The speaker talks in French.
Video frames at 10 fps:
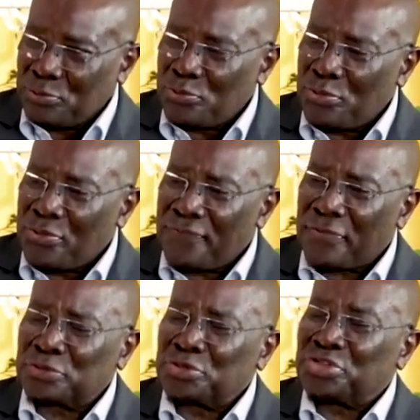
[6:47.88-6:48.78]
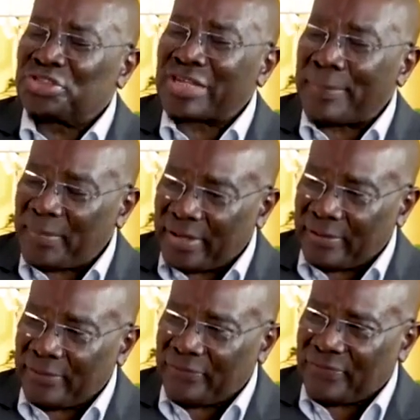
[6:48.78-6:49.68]
Nous ne devons jamais
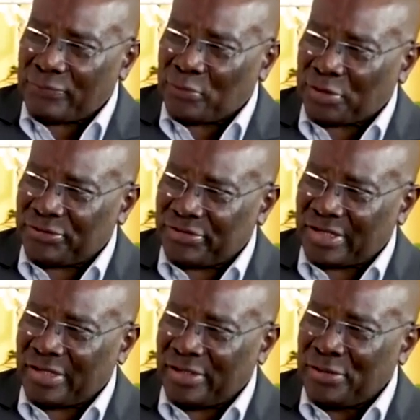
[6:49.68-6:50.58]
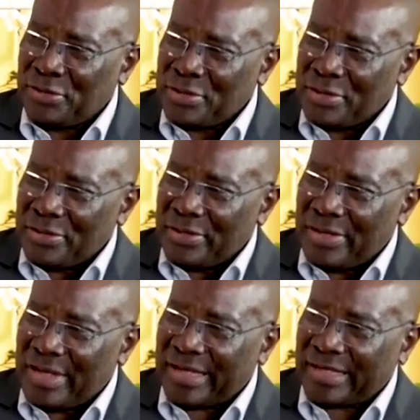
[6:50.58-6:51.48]
favoriser
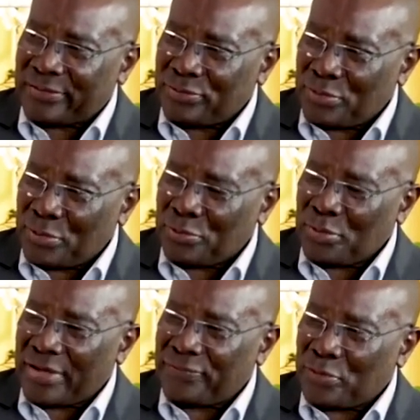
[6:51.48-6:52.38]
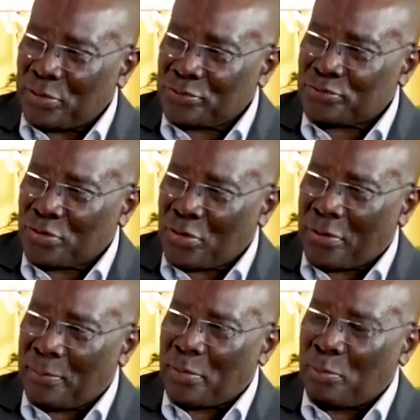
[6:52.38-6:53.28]
l'érection de la violence
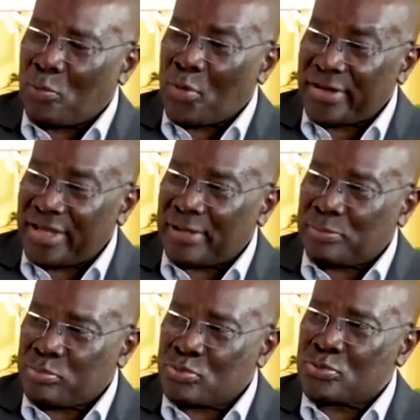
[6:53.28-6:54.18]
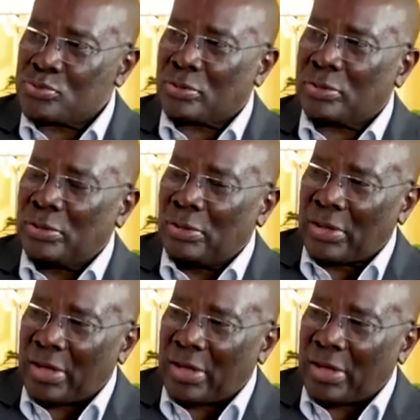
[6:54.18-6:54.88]
comme moyen pour